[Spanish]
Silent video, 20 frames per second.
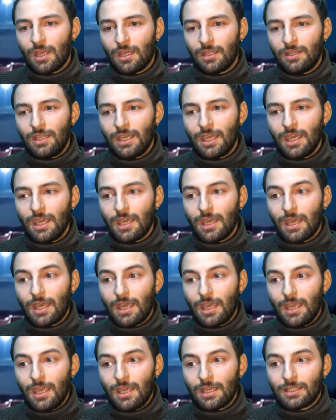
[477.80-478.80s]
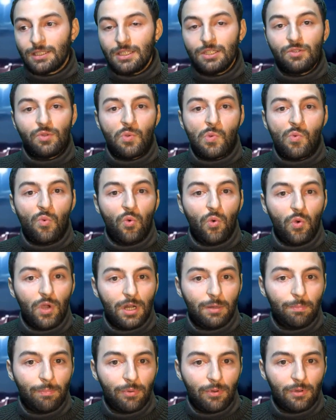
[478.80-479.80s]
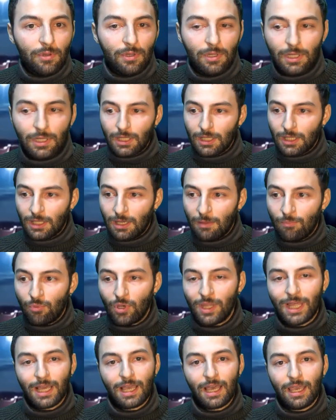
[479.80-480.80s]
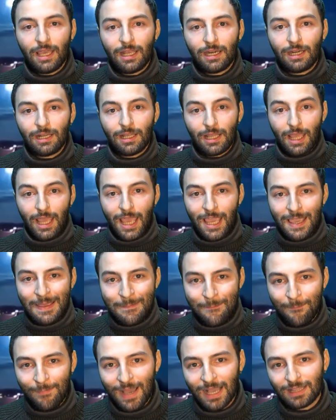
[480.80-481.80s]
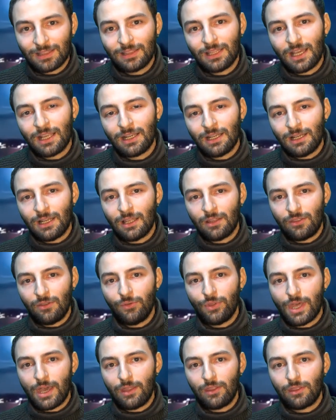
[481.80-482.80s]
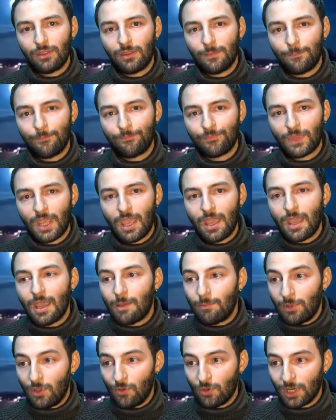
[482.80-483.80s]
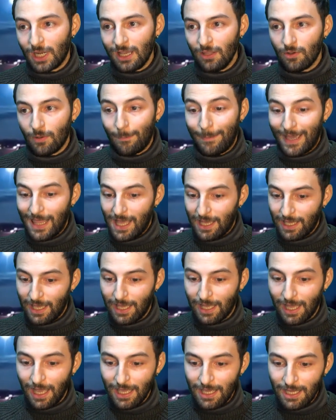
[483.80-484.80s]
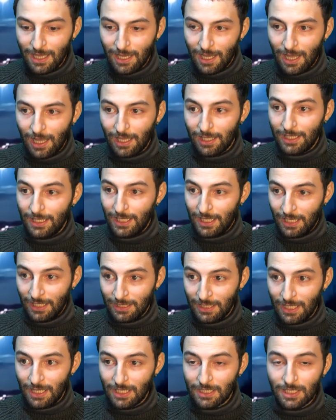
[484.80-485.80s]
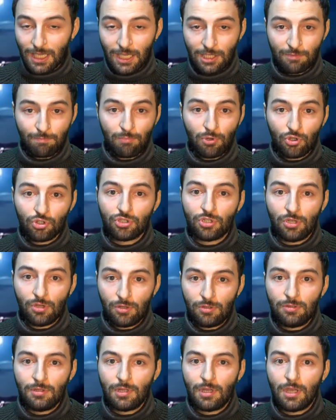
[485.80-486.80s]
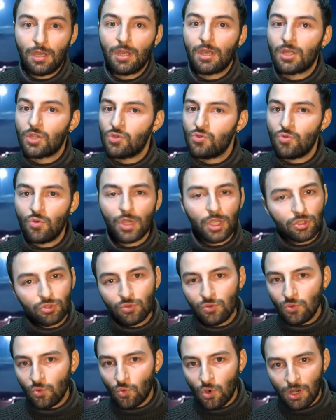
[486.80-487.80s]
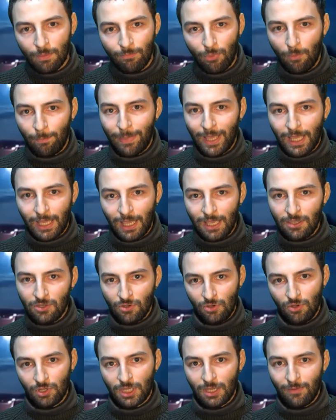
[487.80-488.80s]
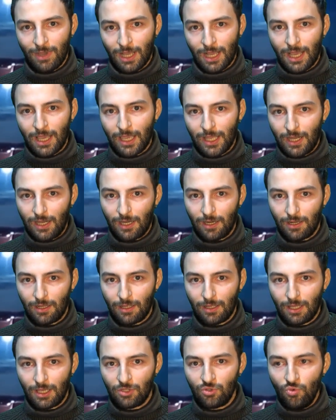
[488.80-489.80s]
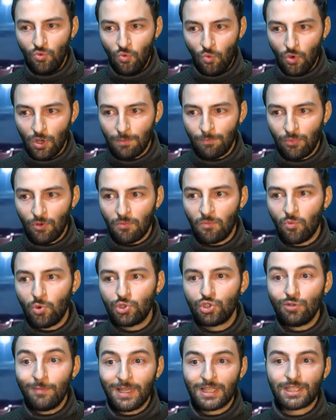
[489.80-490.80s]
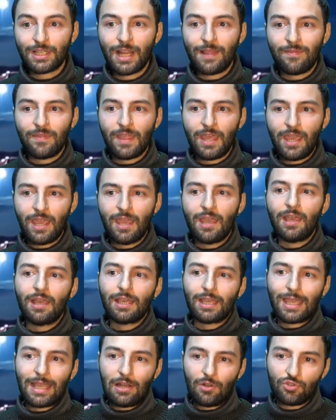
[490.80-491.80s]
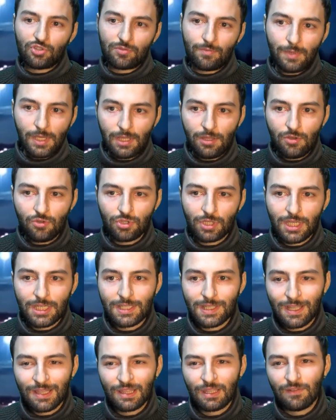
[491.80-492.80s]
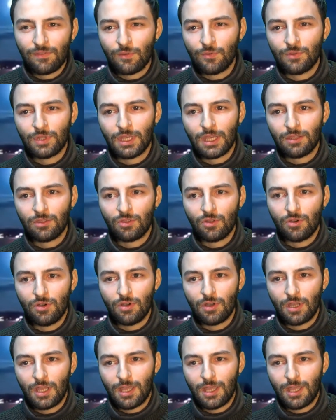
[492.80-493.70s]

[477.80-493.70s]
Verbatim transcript: de que existe un cuerpo que pueda caer e impactar en la ciudad. Pero claro, para que caiga y genere esa explosión, no es un cuerpo pequeño lo que va a caer. Es un cuerpo mucho más grande que los vídeos que están difundiendo